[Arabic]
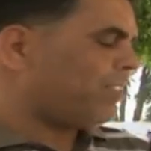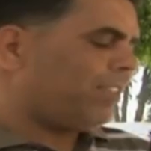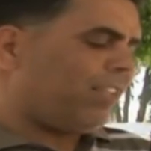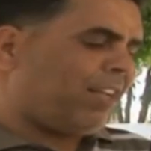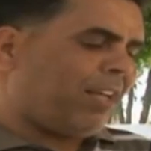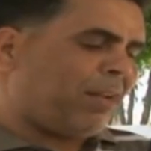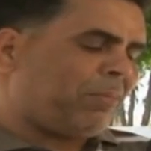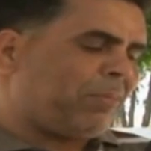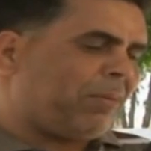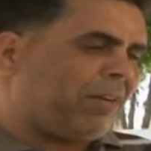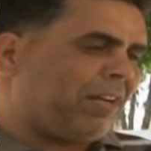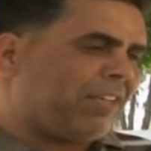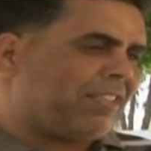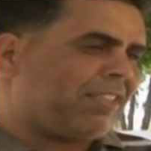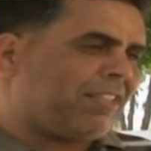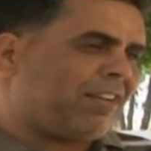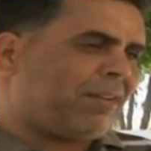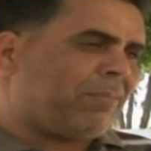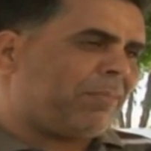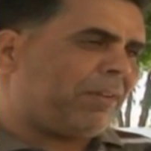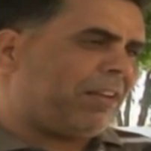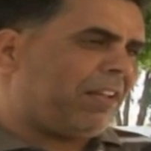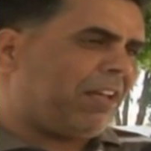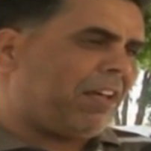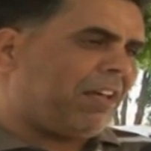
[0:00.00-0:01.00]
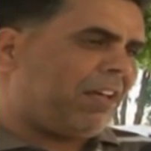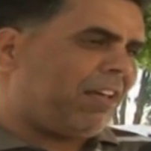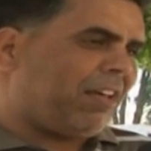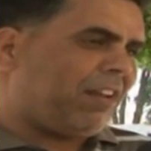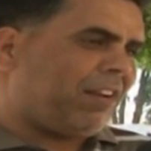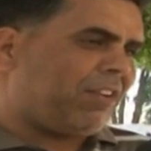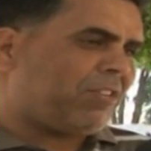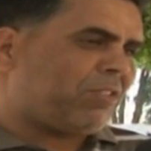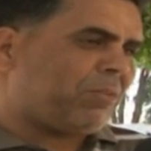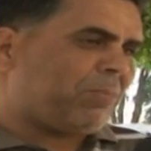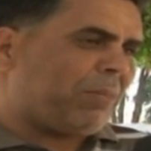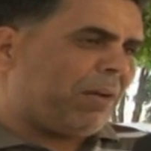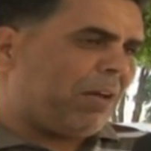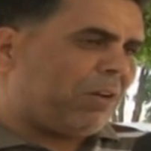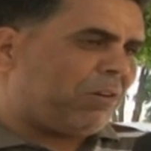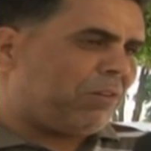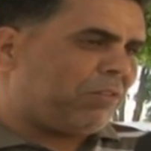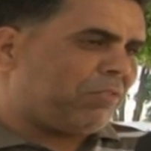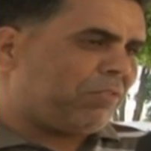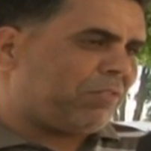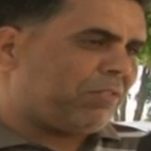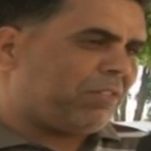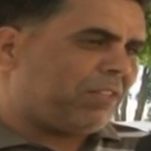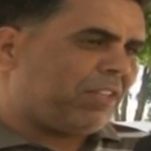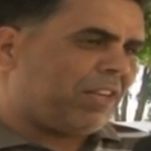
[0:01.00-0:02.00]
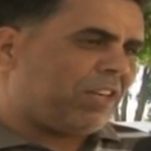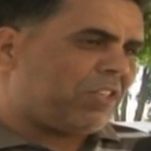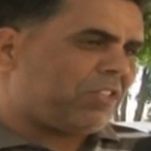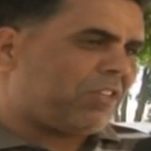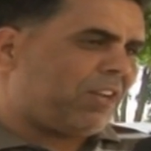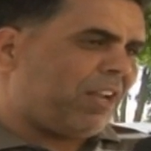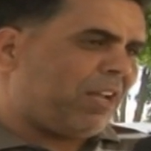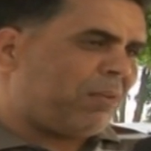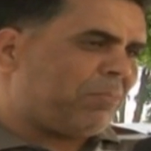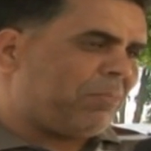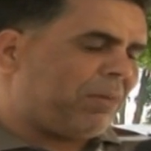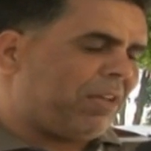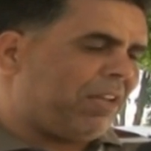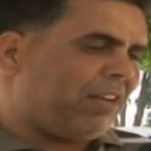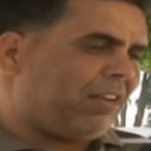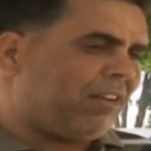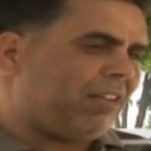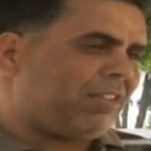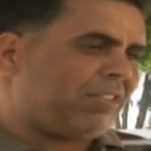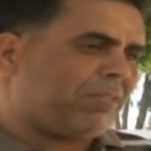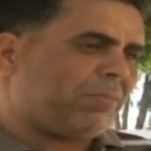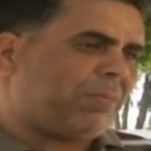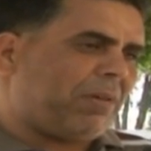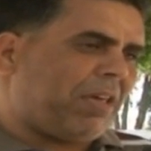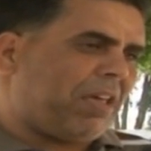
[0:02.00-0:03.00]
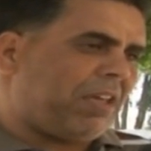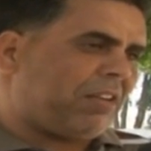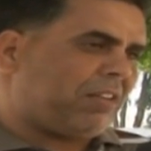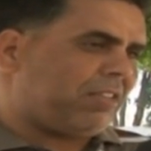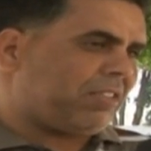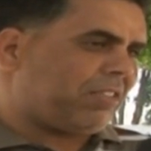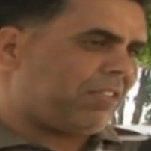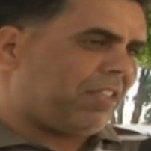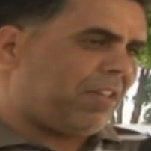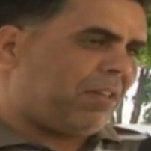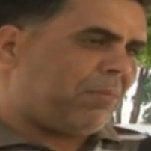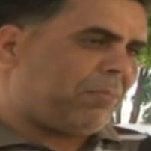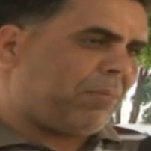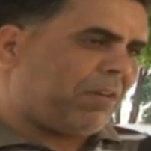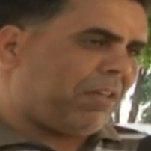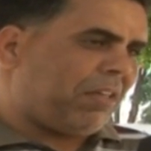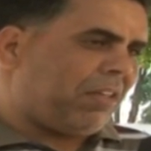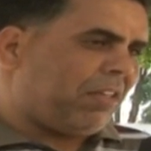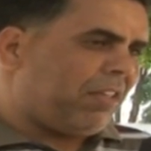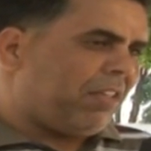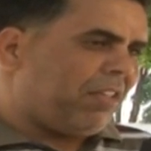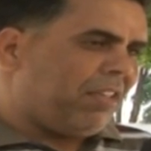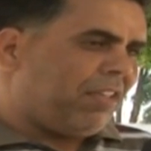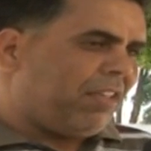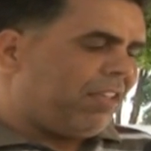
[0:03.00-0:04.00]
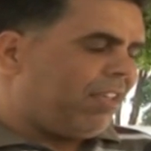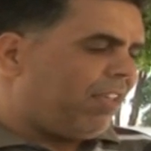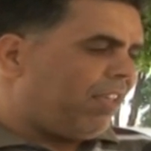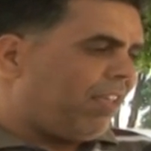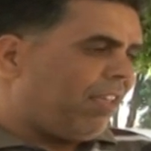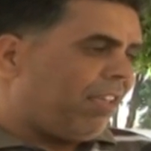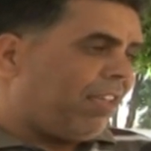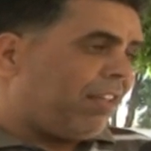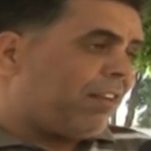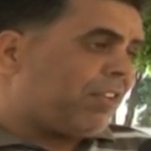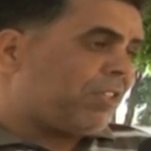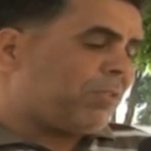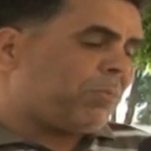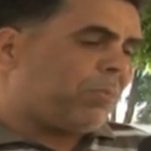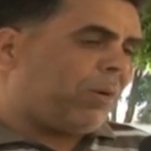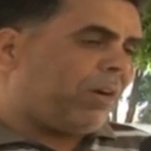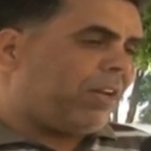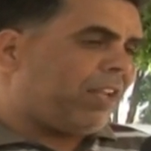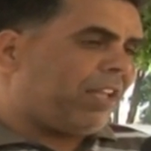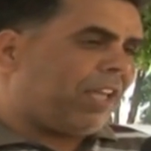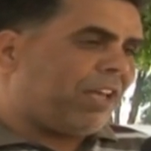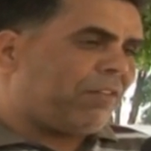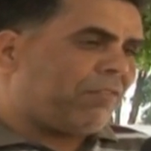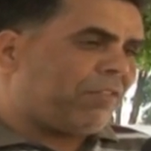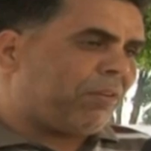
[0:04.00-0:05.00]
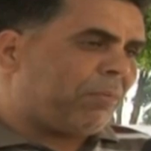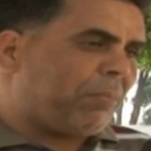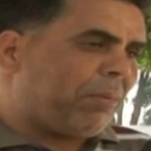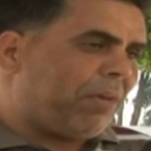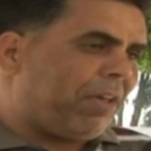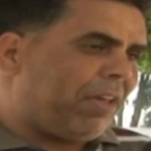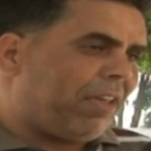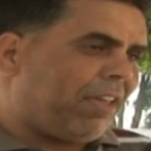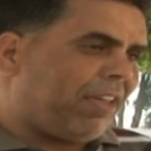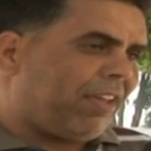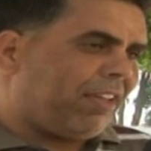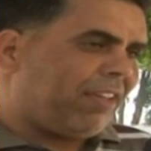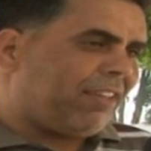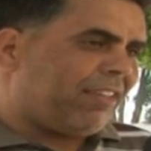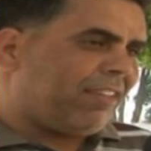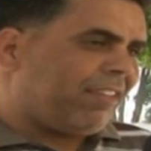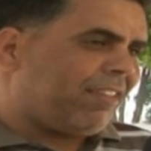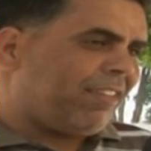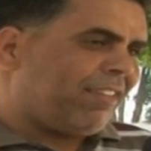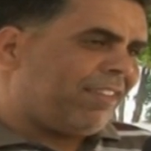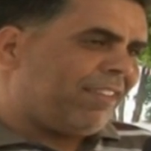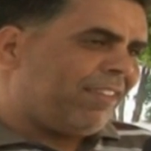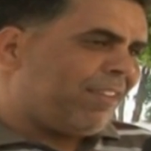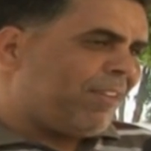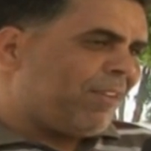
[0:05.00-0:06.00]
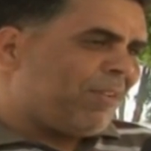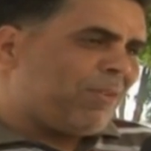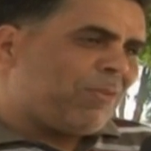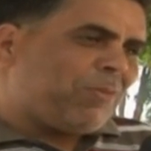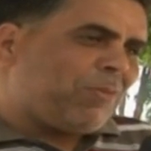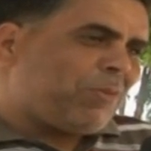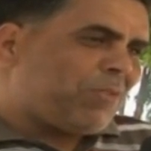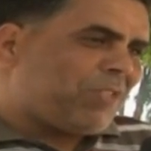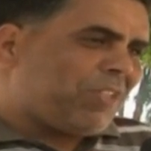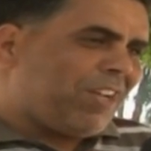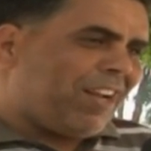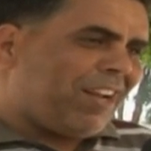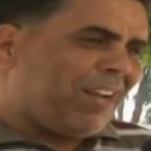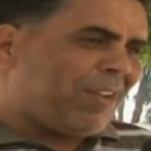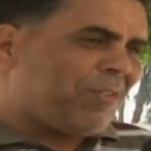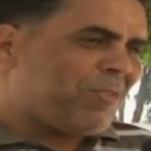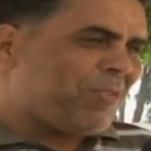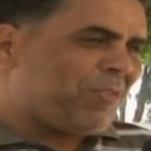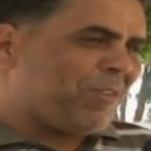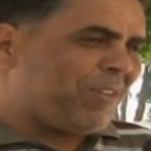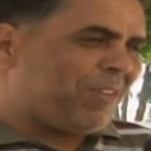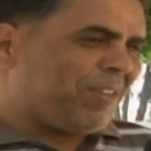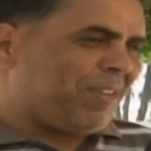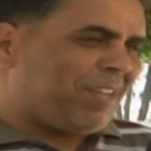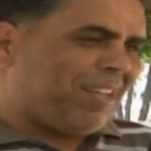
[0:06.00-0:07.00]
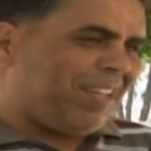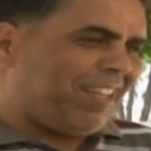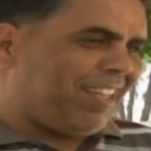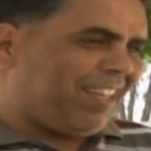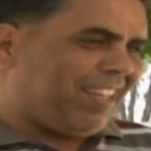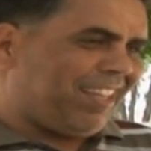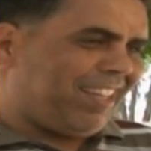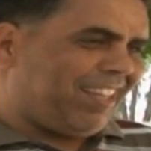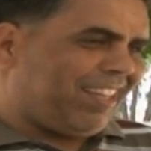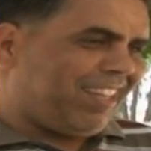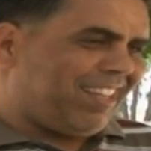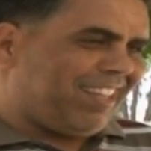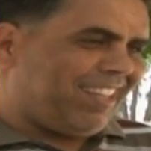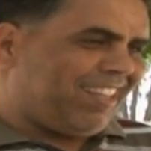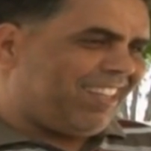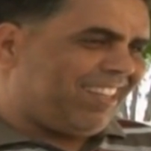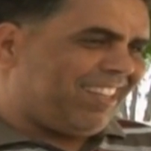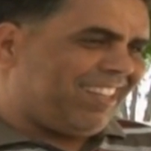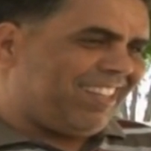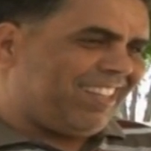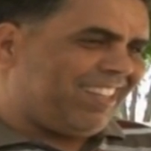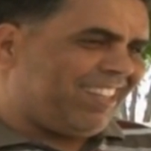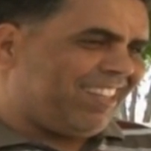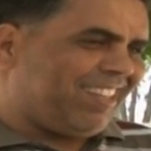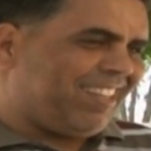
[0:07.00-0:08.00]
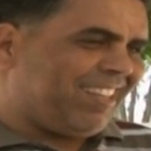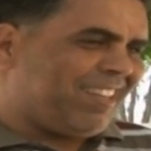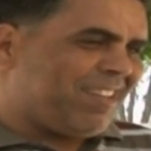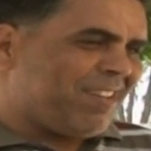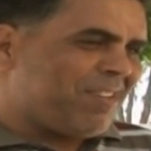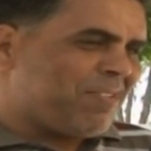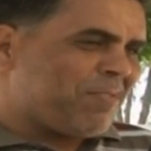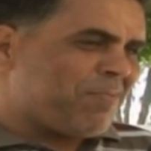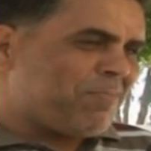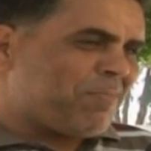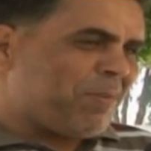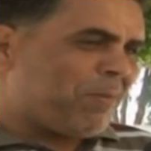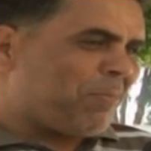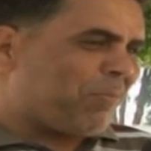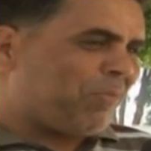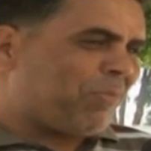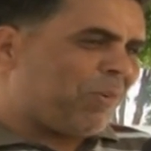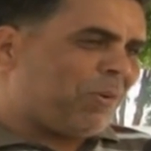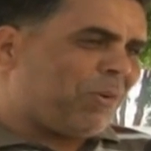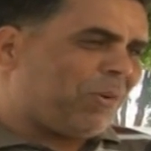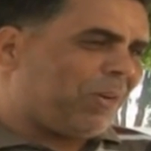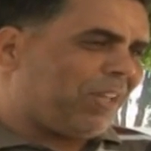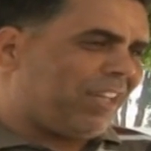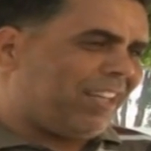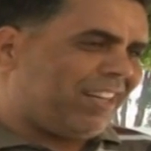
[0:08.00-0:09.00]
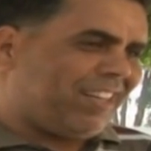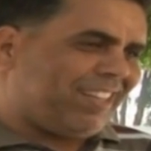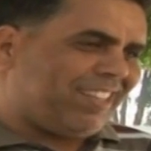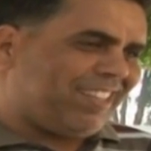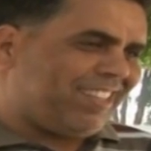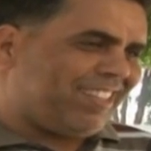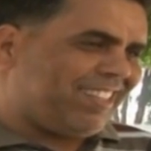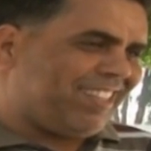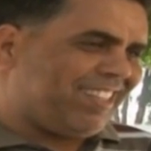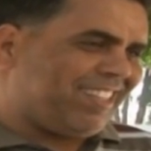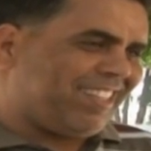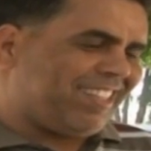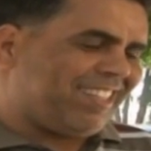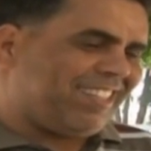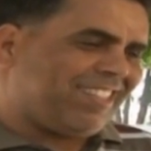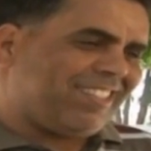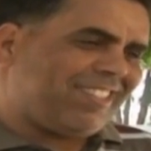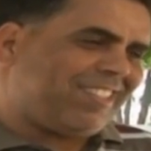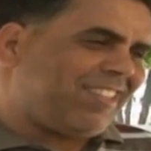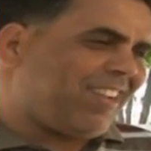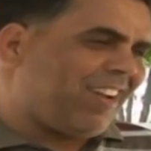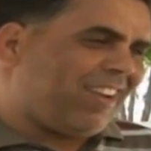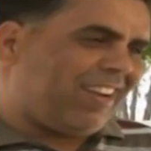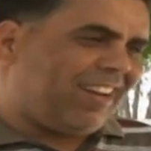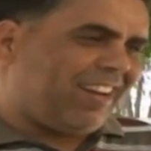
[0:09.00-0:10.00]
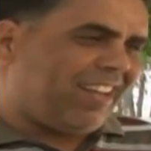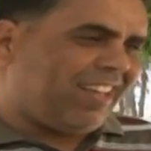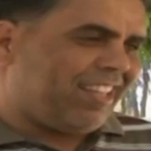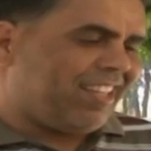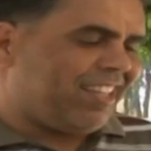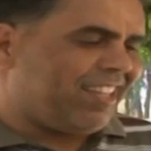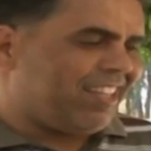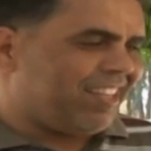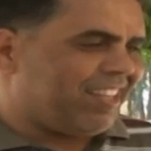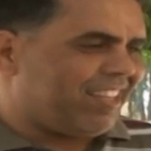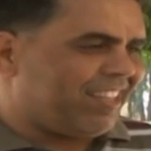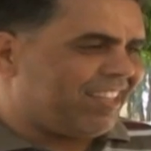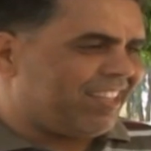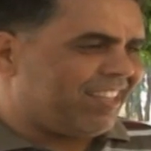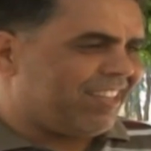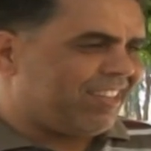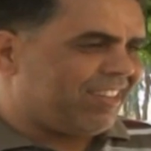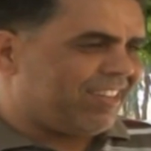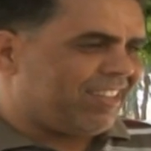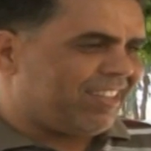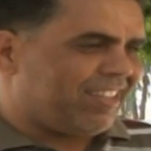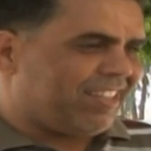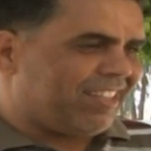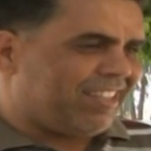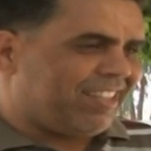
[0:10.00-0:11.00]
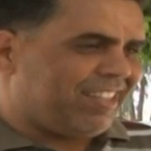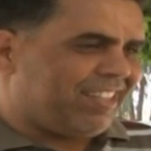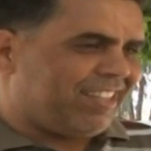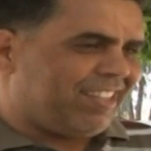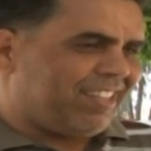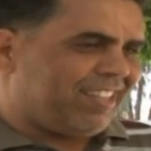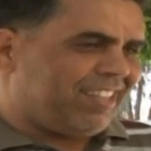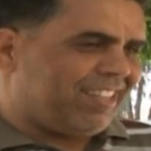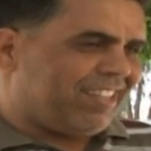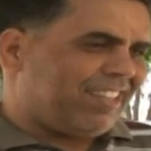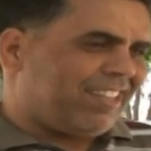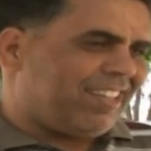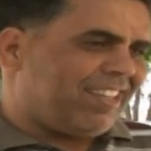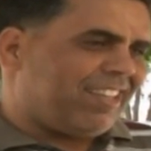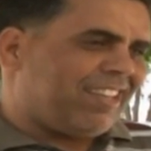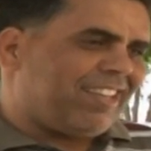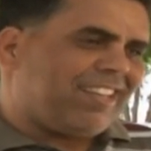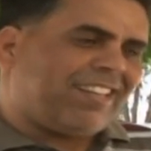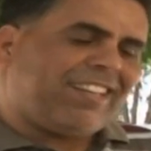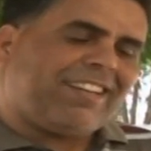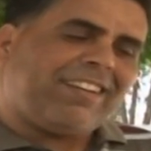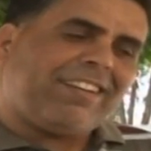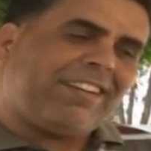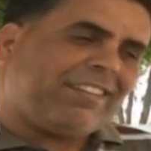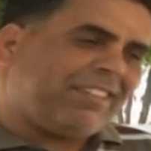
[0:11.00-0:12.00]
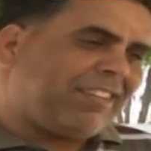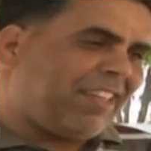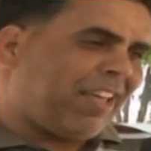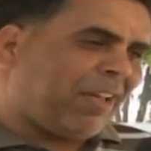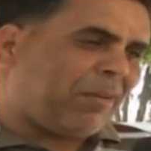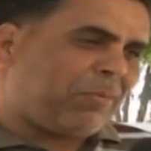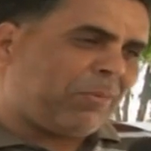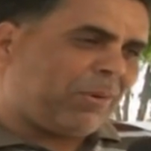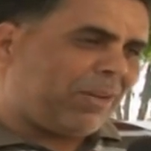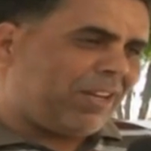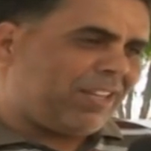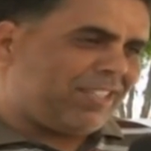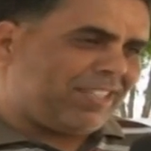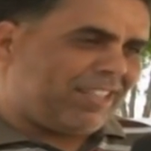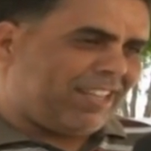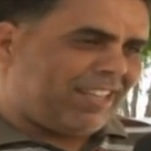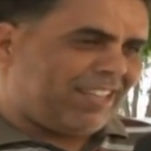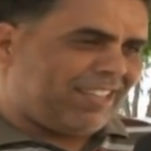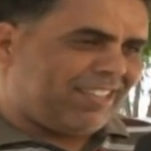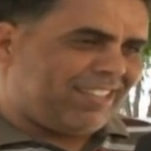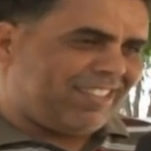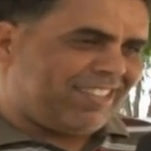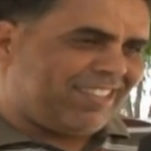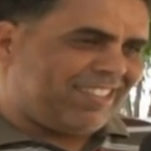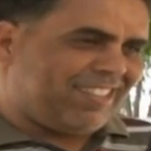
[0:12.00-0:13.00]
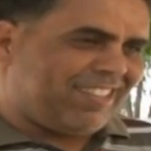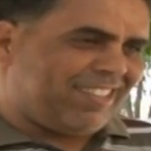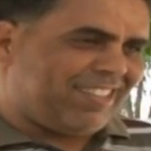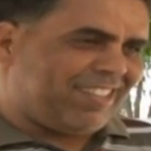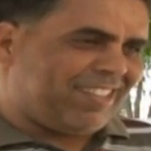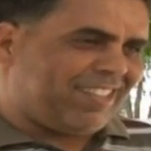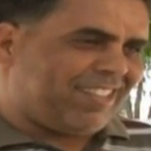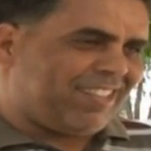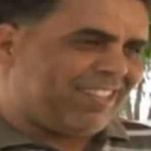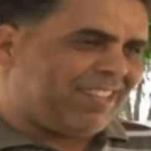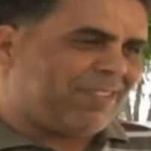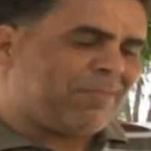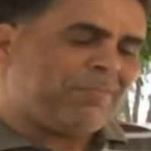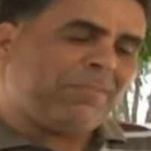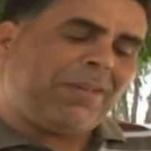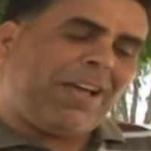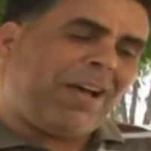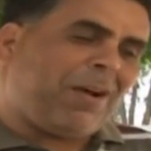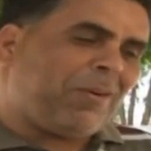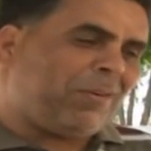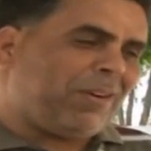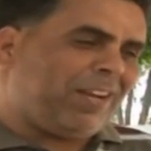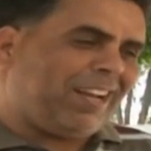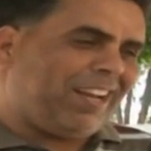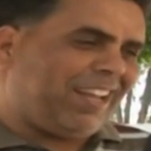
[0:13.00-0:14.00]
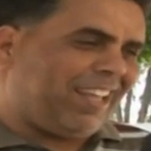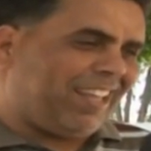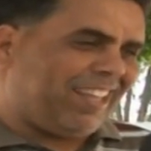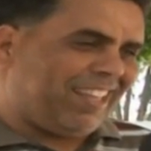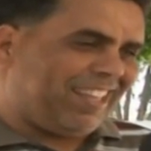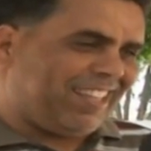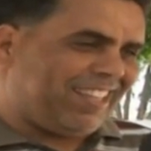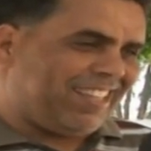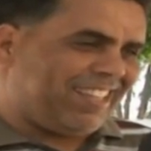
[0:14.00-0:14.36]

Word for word: سي العربي ناصر معناها راجل معروف رجل اعمال ناس باهيه ناس طيبه ناس عليه كان في الباهيه وان شاء الله يكون آه، من المتفوقين ان شاء الله كي تلقى اسمه نهار الانتخابات تنتخبوا ننتخبوا على لا صدق بحول الله